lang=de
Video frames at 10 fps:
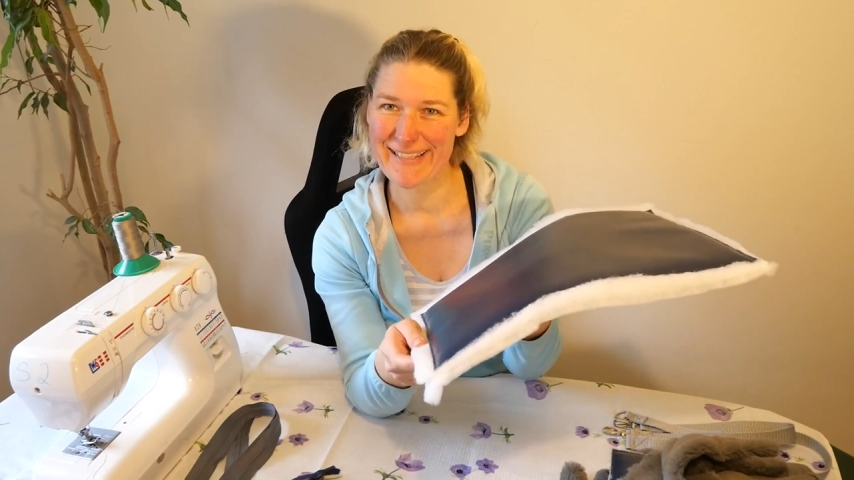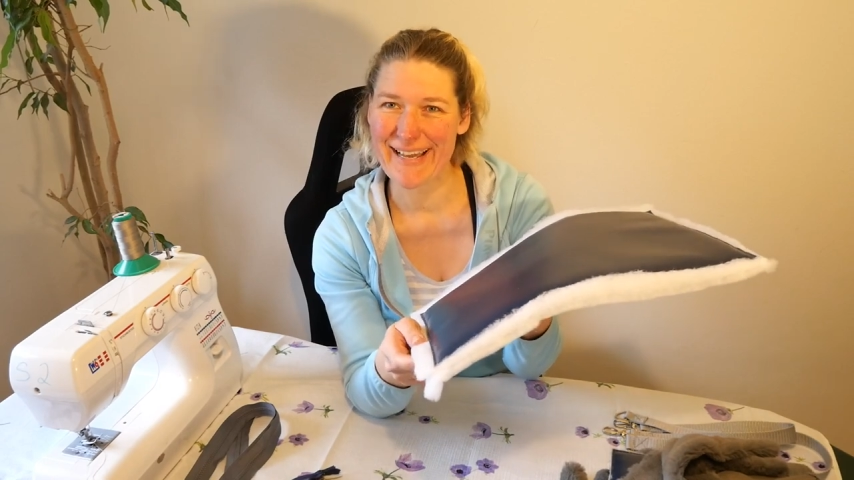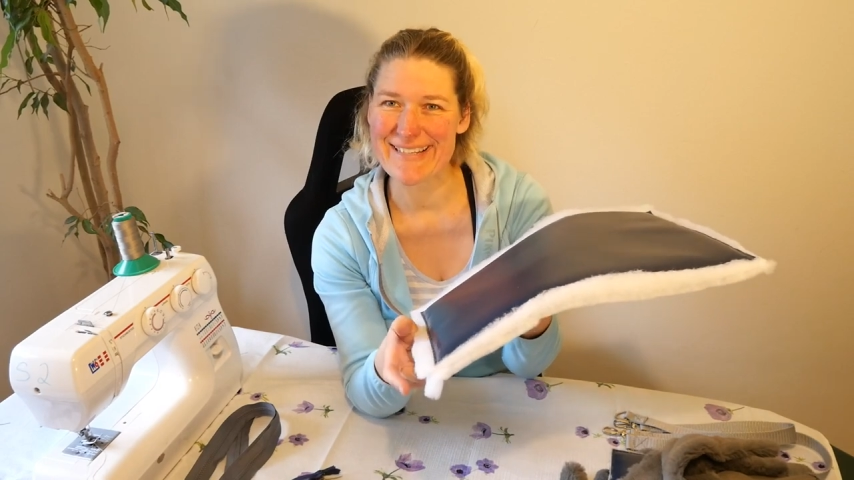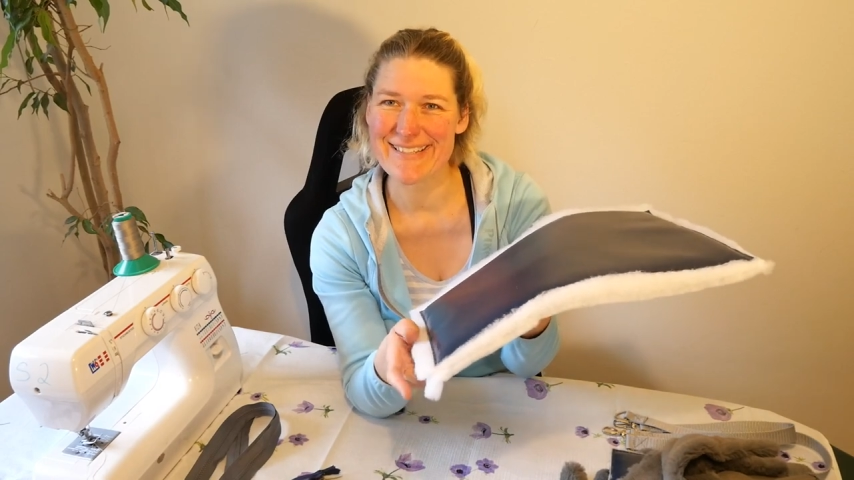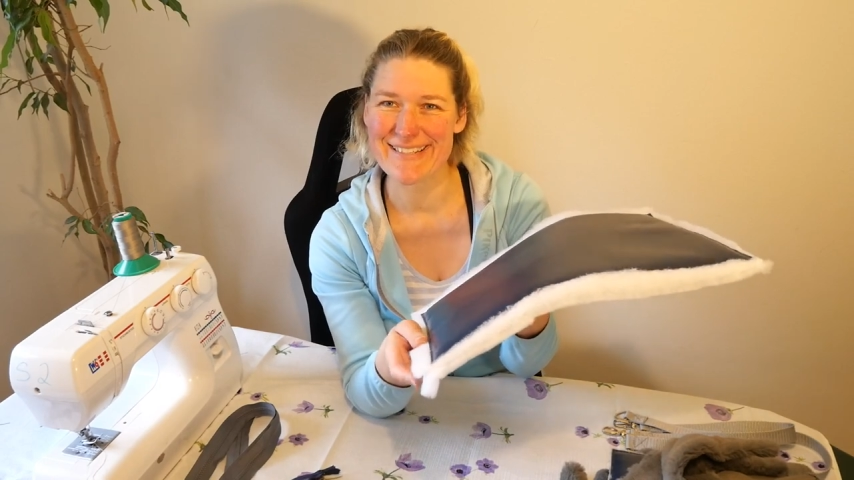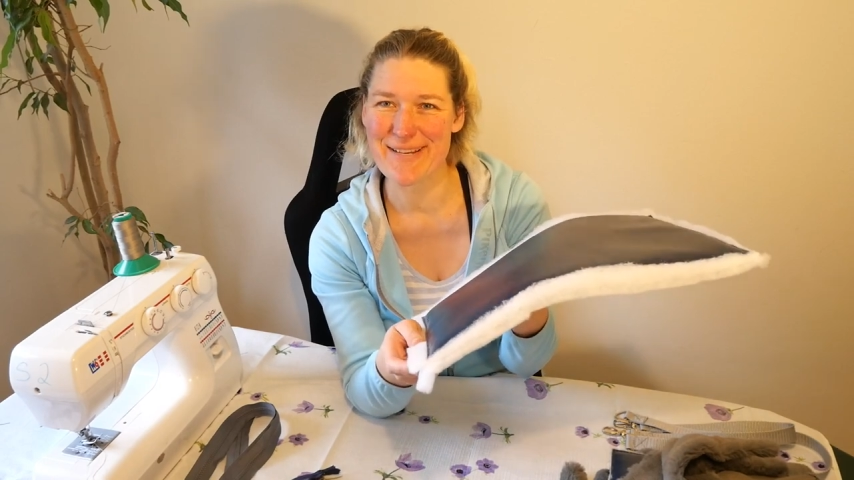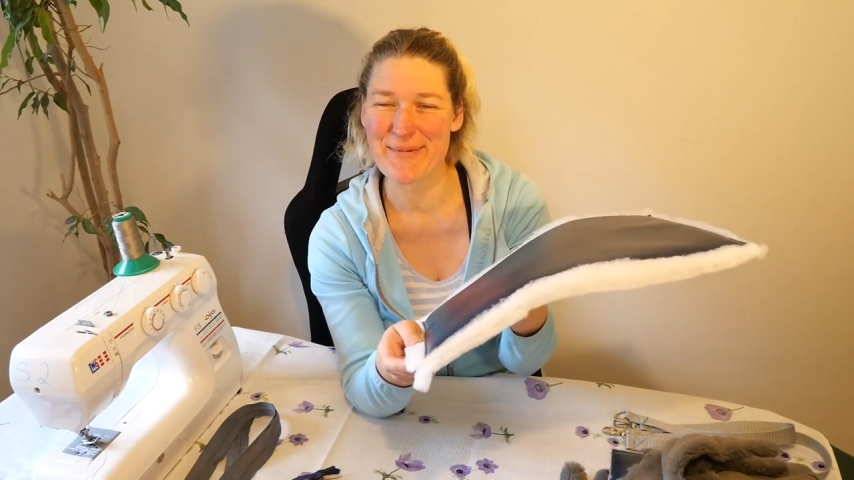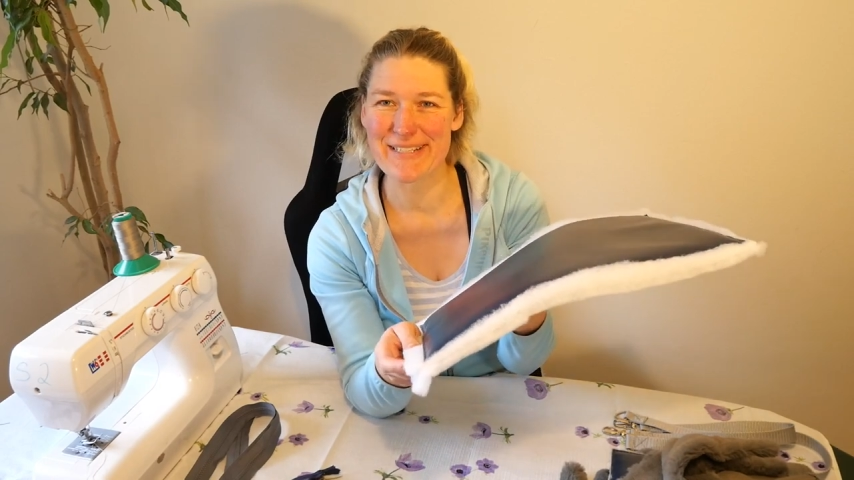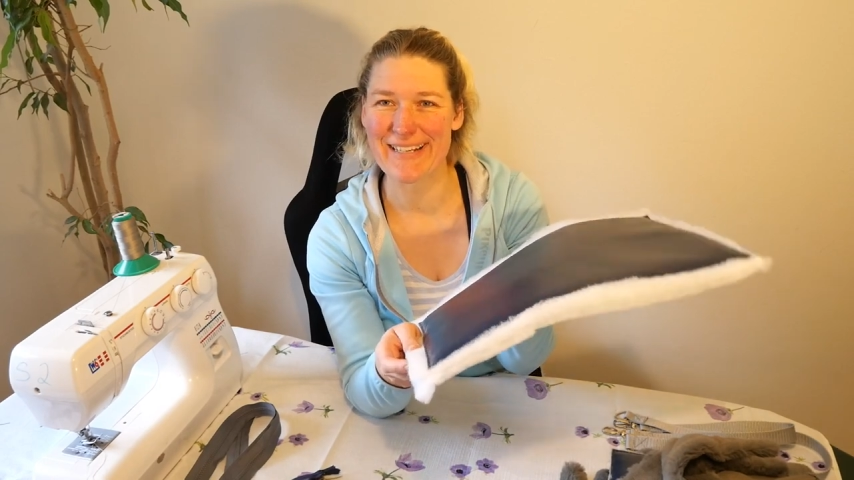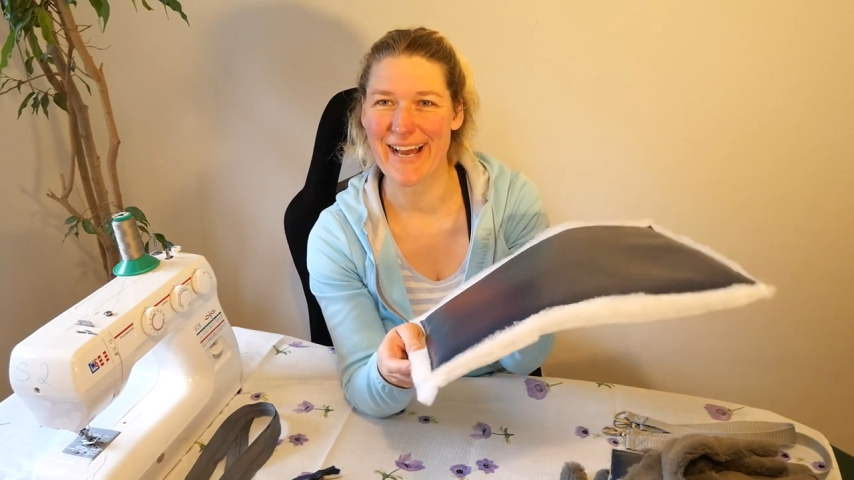die Reste nehme
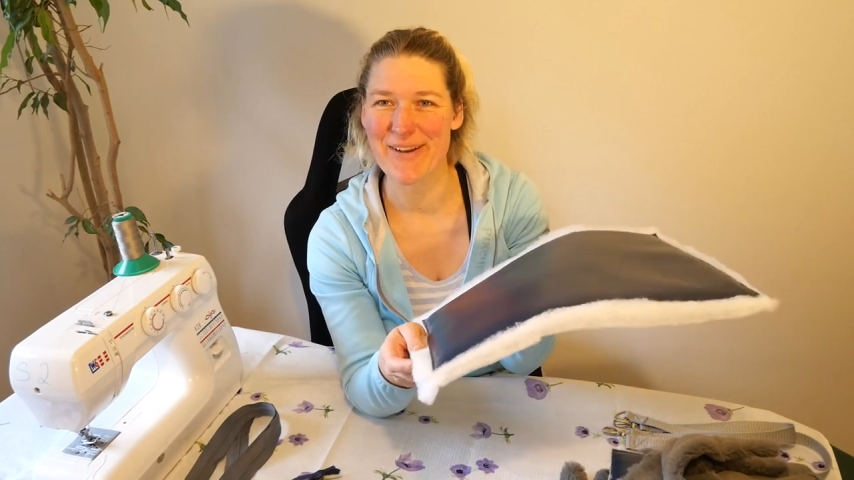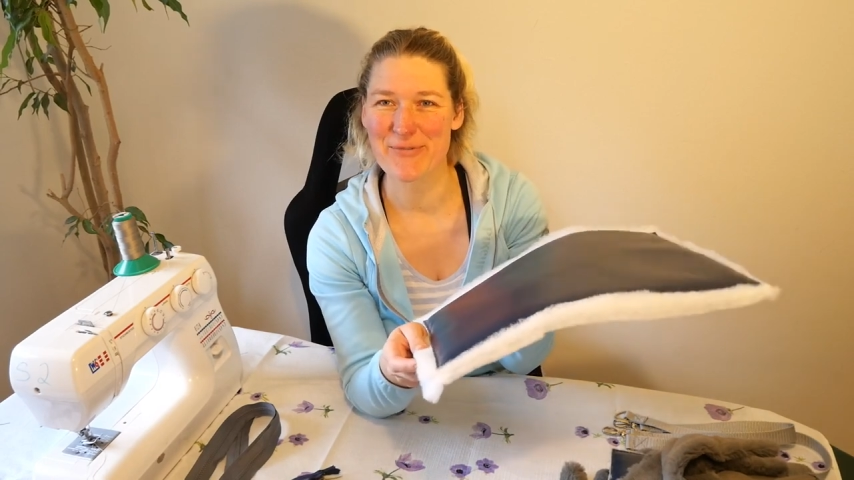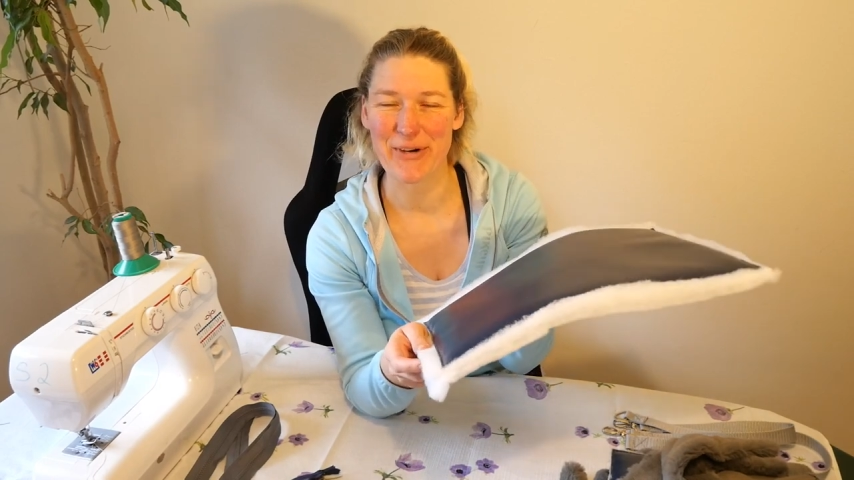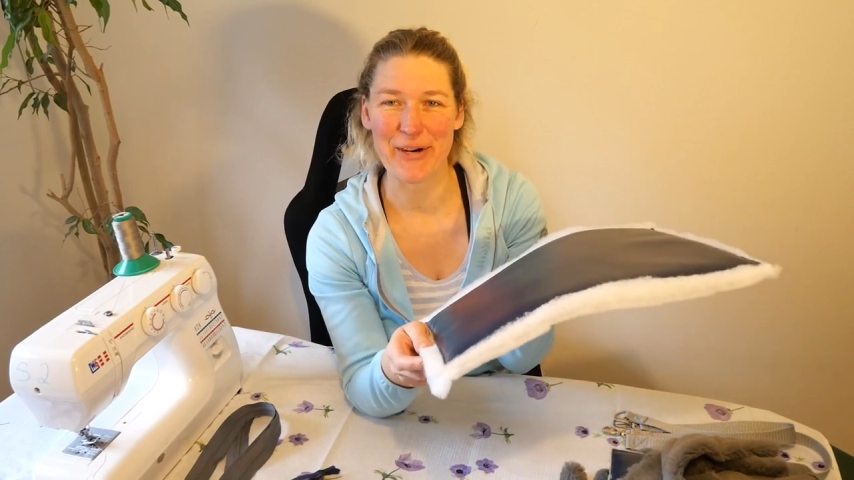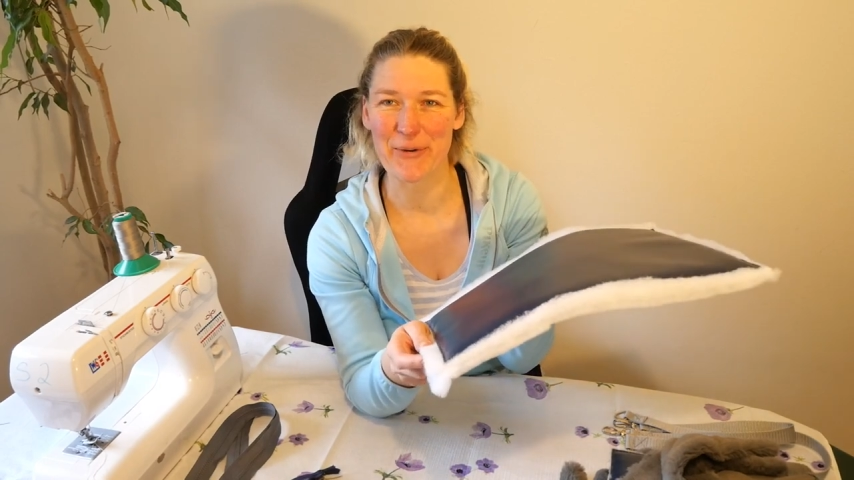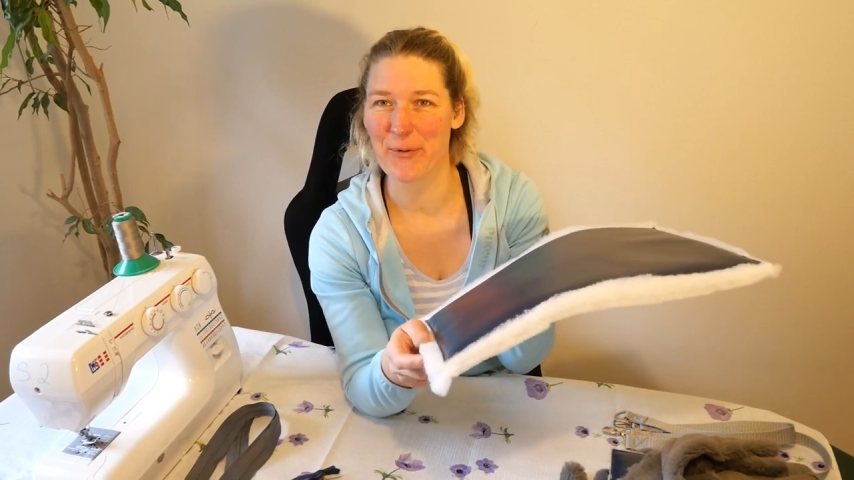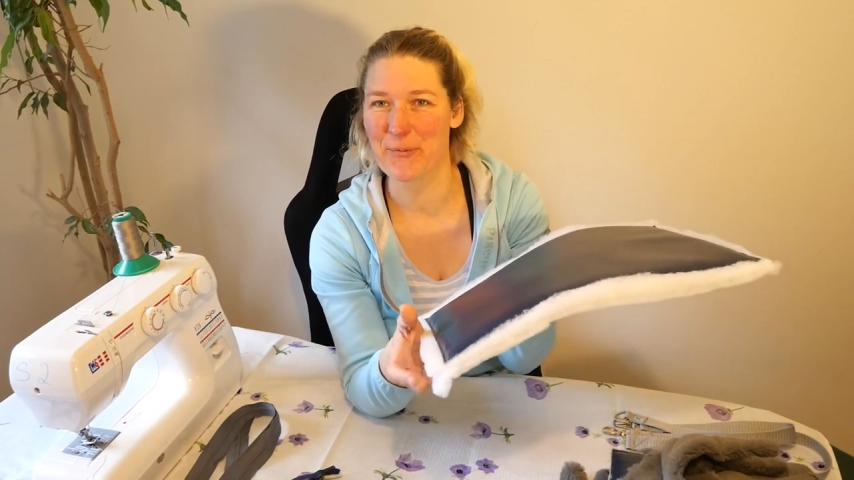ich dann einfach,